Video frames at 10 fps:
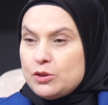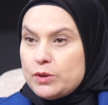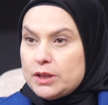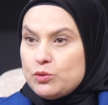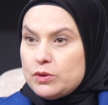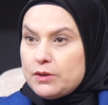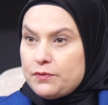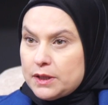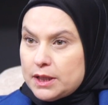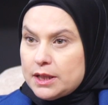يريدون
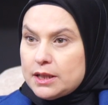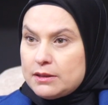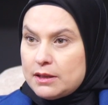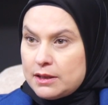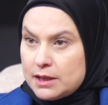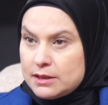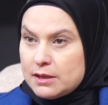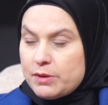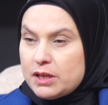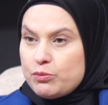فعلا أن
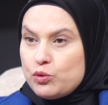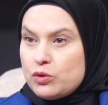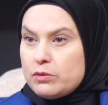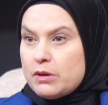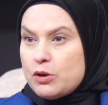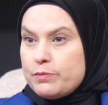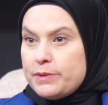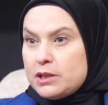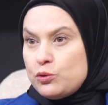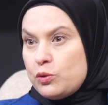ينتمي ابنهم أو
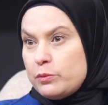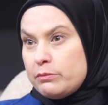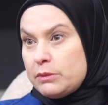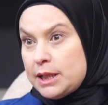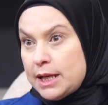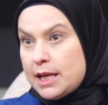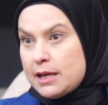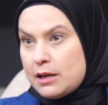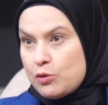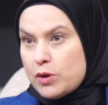ابنتهم
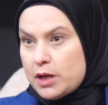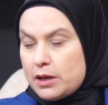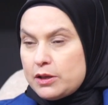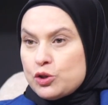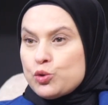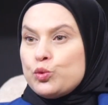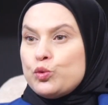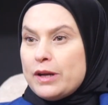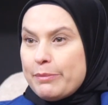إليها ويشعرون